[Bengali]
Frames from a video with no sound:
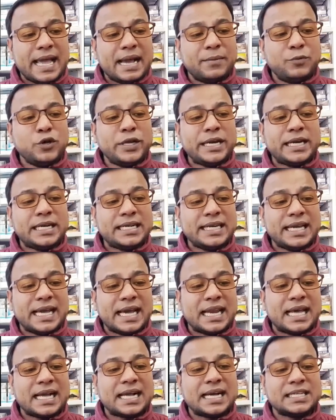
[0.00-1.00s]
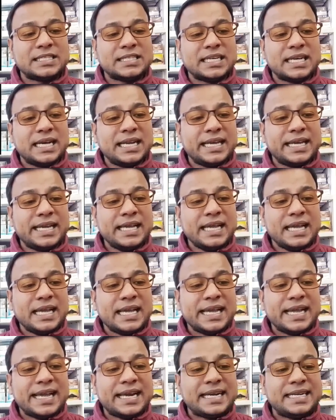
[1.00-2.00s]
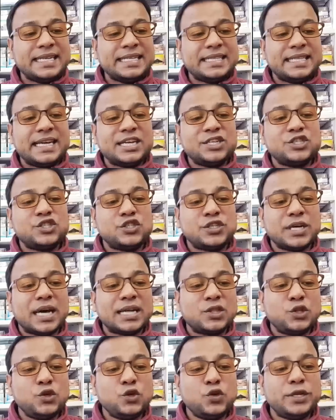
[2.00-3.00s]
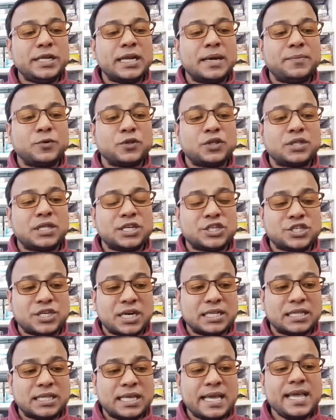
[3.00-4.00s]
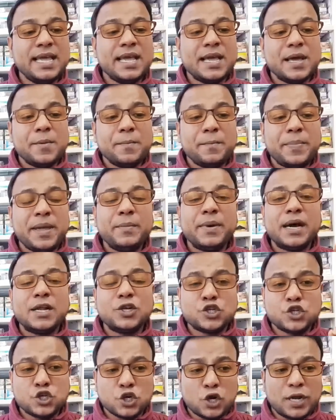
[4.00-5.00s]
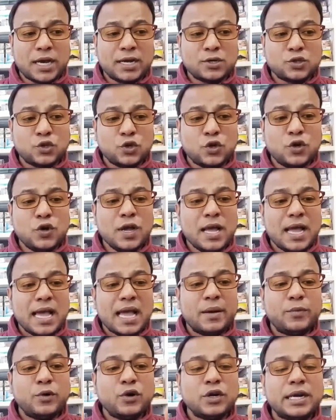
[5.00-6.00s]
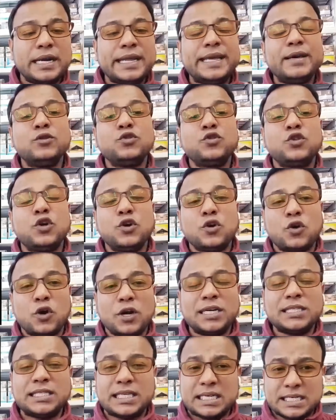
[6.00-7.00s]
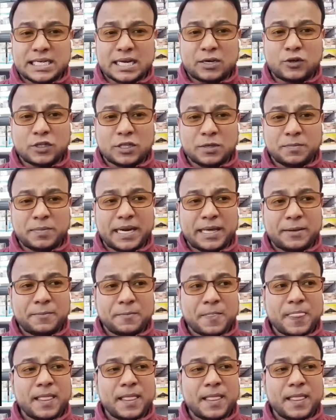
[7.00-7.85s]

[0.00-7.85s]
এমন একটি এলাকা যেখানে একটি দেশ জাতীয় নিরাপত্তার স্বার্থে বিমান শনাক্ত এবং নিয়ন্ত্রণ করার চেষ্টা করতে পারে